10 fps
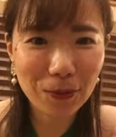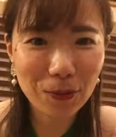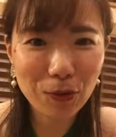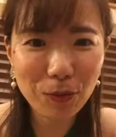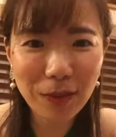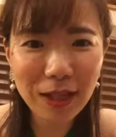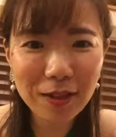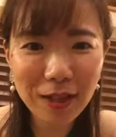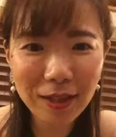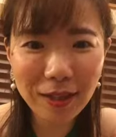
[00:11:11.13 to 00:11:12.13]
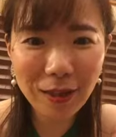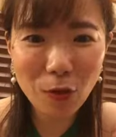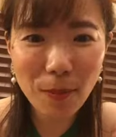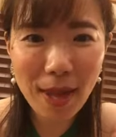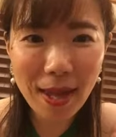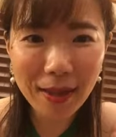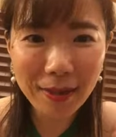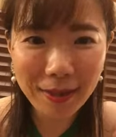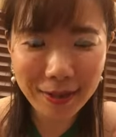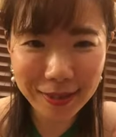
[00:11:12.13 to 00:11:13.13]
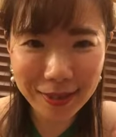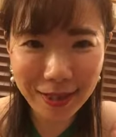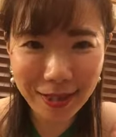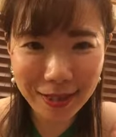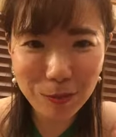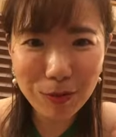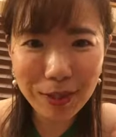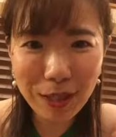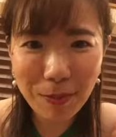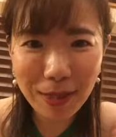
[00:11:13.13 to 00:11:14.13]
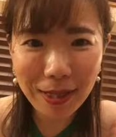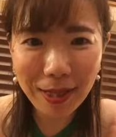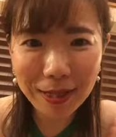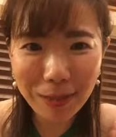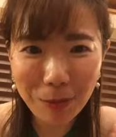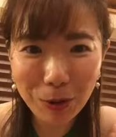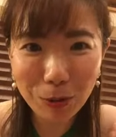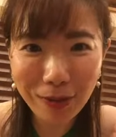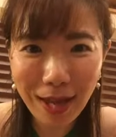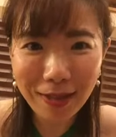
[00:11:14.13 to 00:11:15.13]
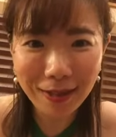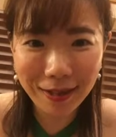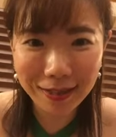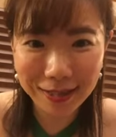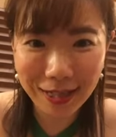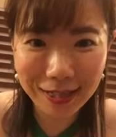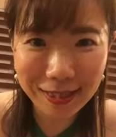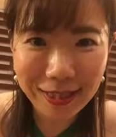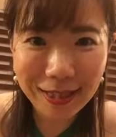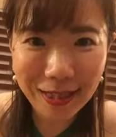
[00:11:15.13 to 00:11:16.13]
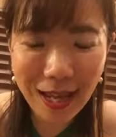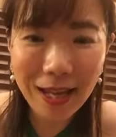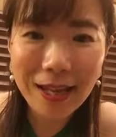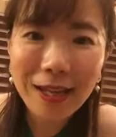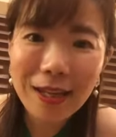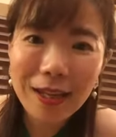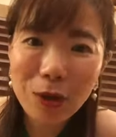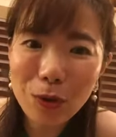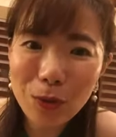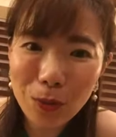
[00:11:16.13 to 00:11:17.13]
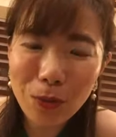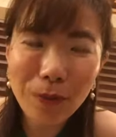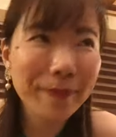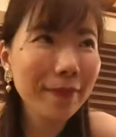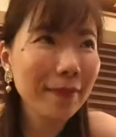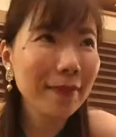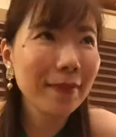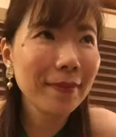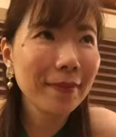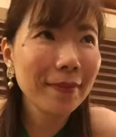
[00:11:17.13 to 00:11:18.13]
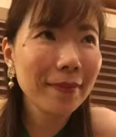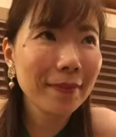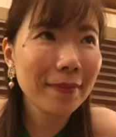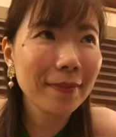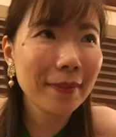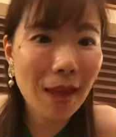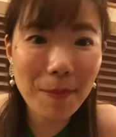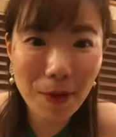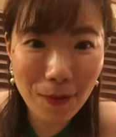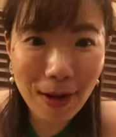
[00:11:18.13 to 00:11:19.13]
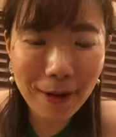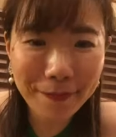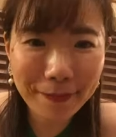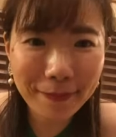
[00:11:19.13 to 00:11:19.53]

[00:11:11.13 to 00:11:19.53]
ちょっと見にくかったらごめんって感じで自分が喋りたいから喋っとくねって感じですで今日のうんテーマは